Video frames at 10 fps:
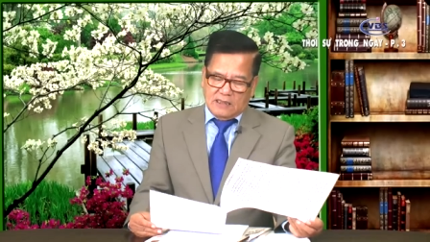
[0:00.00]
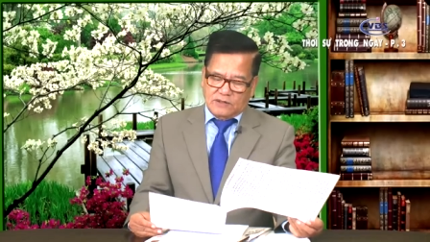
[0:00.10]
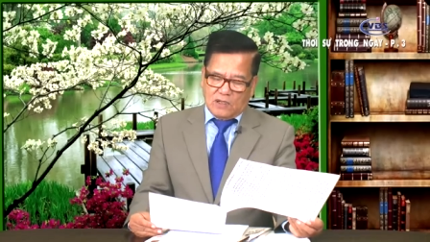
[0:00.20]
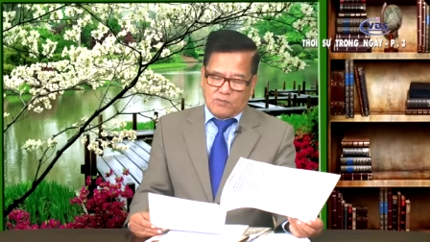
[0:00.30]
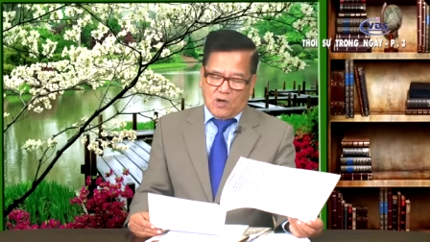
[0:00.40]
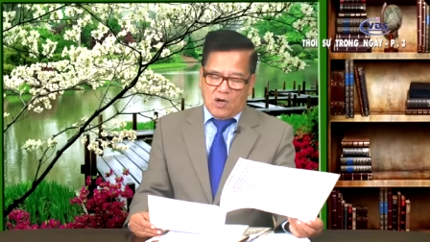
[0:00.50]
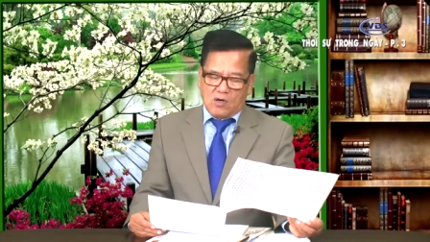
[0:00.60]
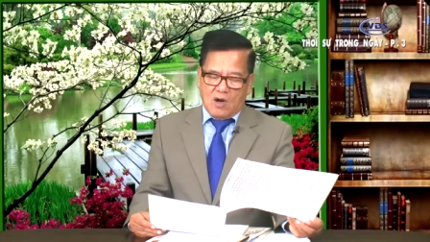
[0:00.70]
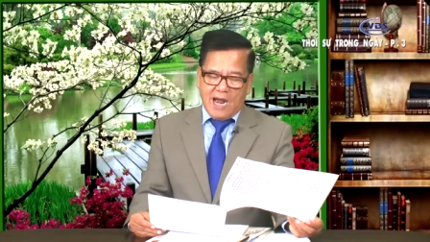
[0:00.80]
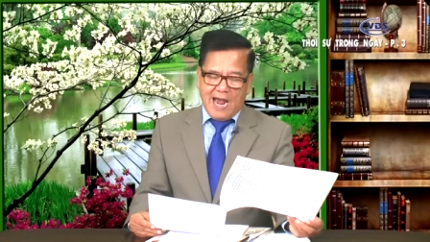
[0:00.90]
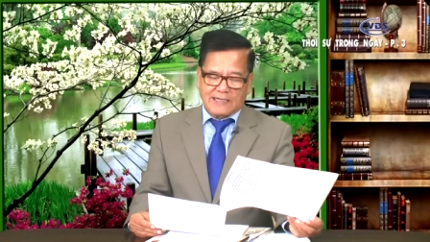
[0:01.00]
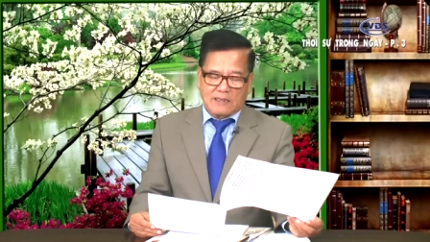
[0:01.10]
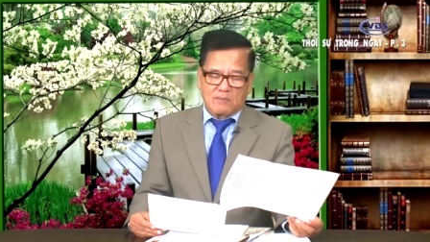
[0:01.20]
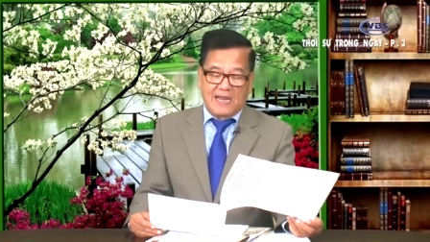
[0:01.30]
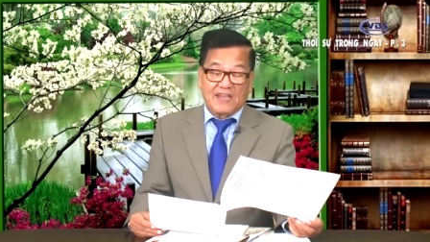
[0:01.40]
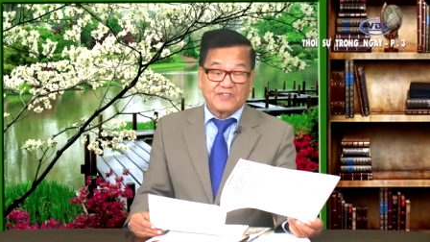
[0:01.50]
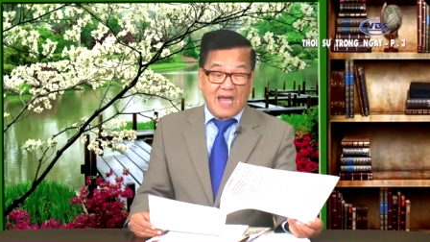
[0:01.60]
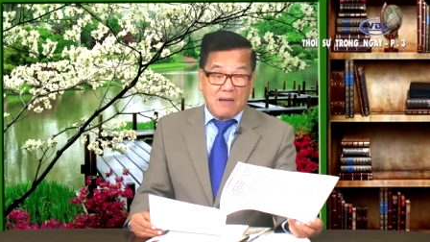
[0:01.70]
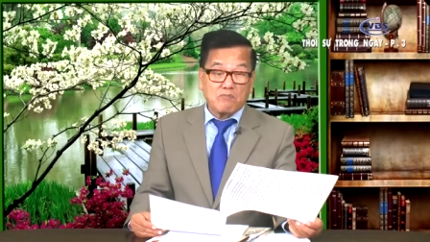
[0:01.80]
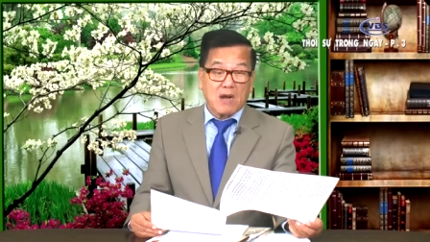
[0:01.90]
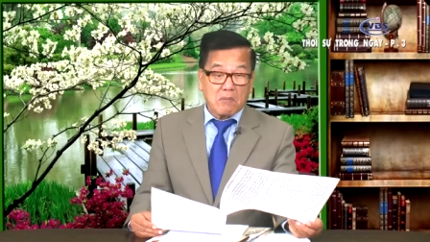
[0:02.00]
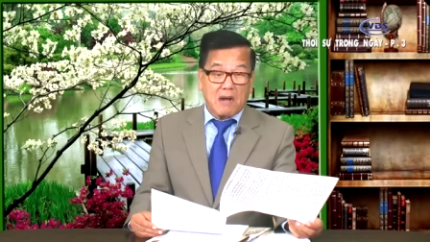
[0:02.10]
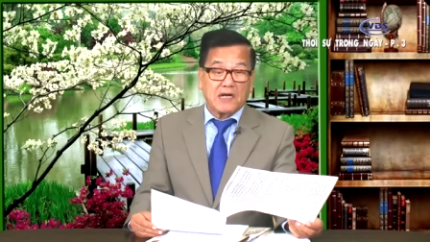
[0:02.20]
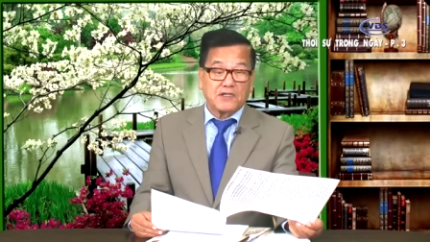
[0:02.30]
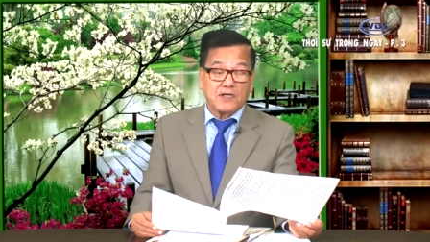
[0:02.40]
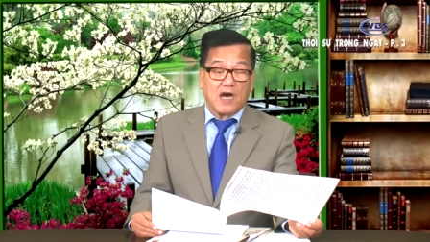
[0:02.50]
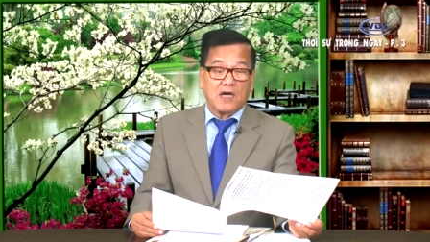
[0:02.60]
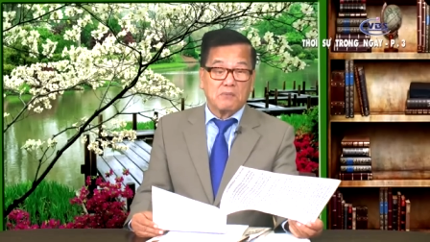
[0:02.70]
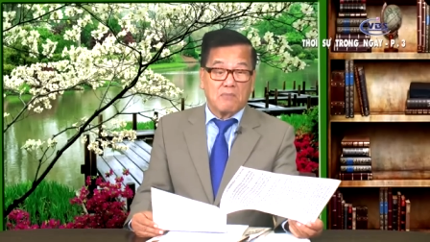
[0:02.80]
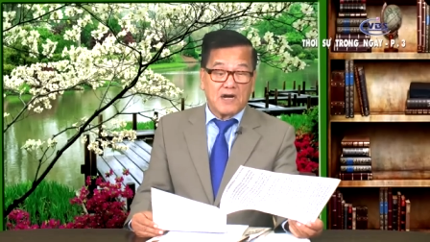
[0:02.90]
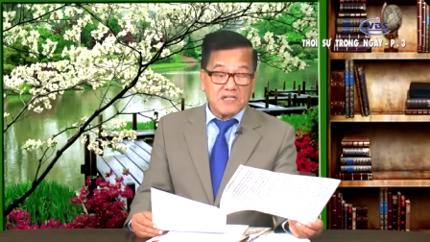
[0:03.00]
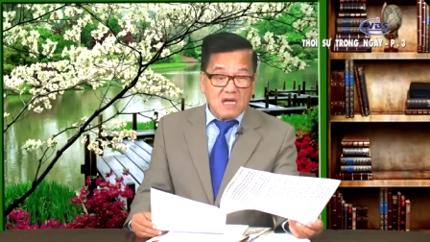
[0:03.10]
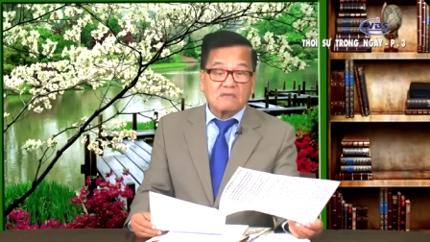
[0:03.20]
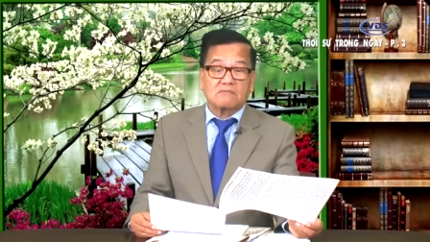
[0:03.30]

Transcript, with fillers: Trong đó có hai trăm lẻ tám máy bay đời mới nhất